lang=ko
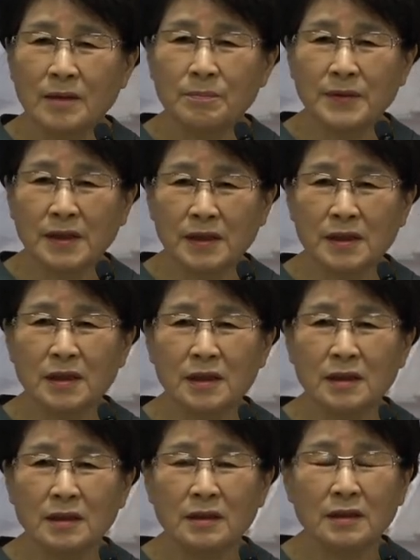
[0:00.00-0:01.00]

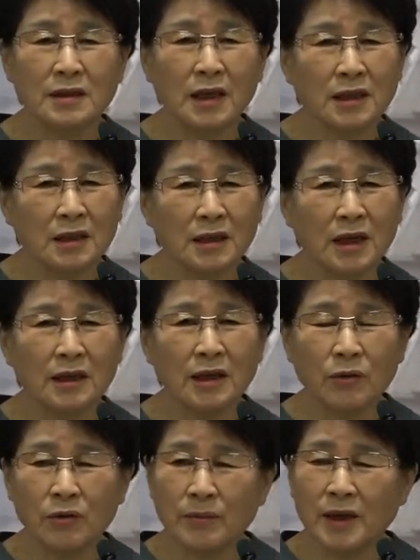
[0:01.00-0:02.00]
빛이 자기 땅에
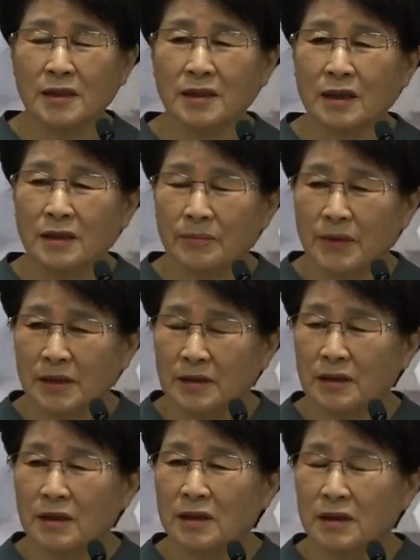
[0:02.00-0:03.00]
오매 자기
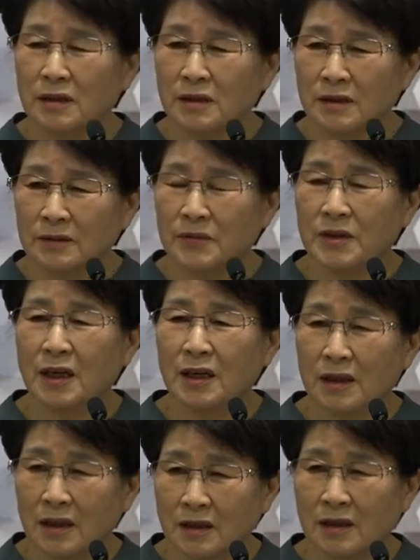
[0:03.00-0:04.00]
백성이 영접지
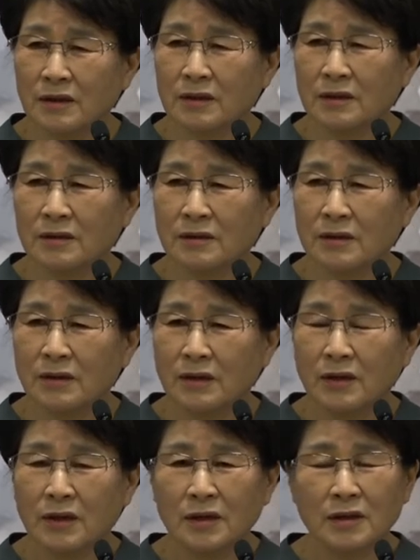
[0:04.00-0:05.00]
아니했다 그랬죠.
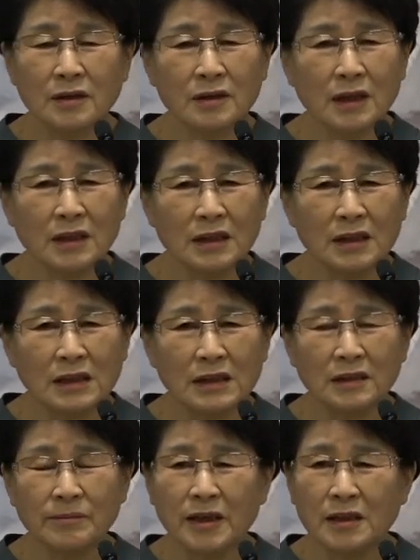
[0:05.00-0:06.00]
그러나
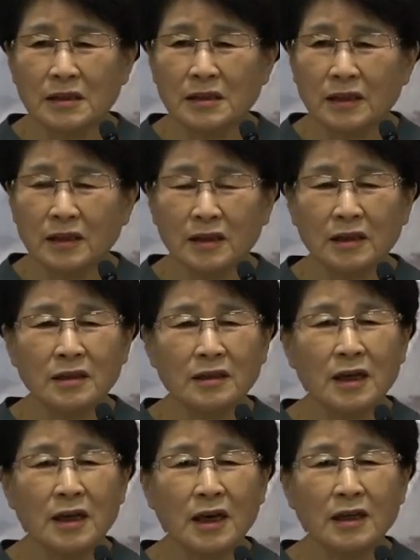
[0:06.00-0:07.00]
영접하는 자에게는
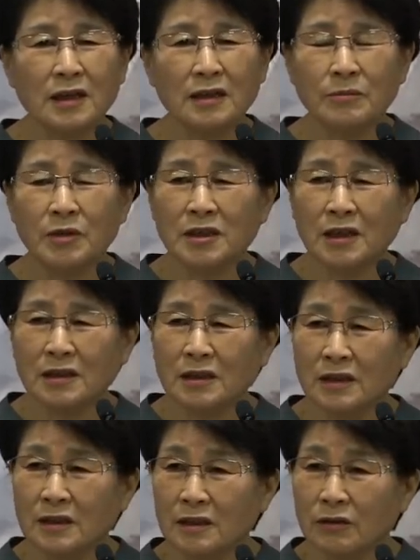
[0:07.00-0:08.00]
하나님의
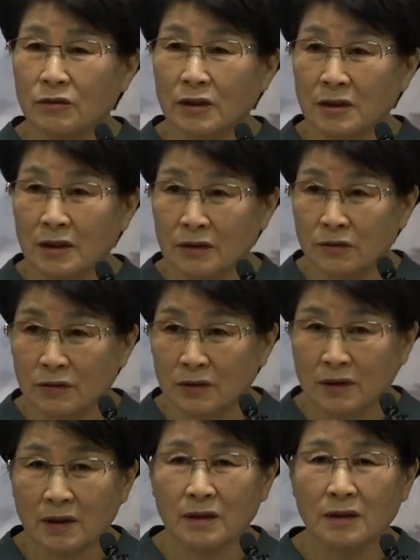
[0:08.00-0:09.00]
자녀가 되는 권세를
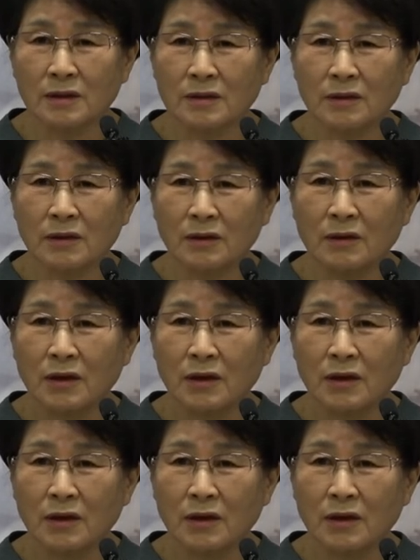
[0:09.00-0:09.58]
주셨다 그랬죠.